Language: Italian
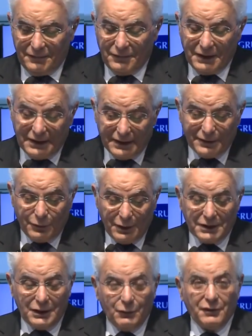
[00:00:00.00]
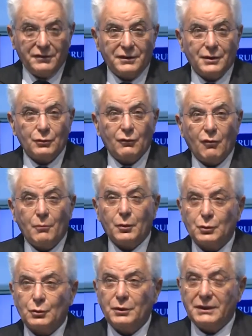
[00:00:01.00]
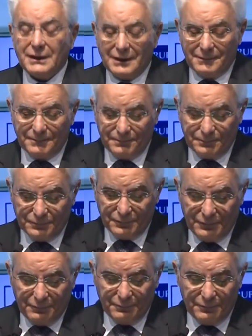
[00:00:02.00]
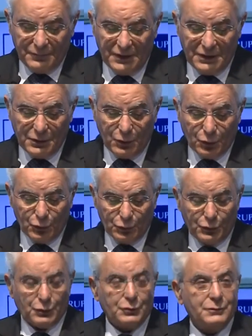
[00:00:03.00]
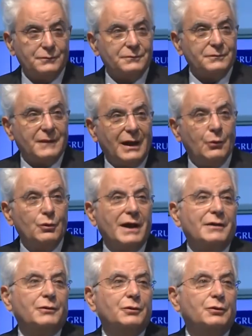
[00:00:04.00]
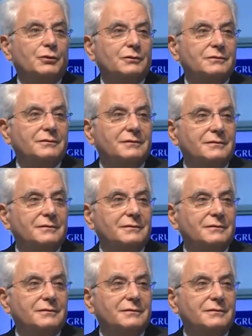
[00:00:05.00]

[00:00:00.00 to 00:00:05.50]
vi ringrazio anche di questa nuova opportunità di incontro a un anno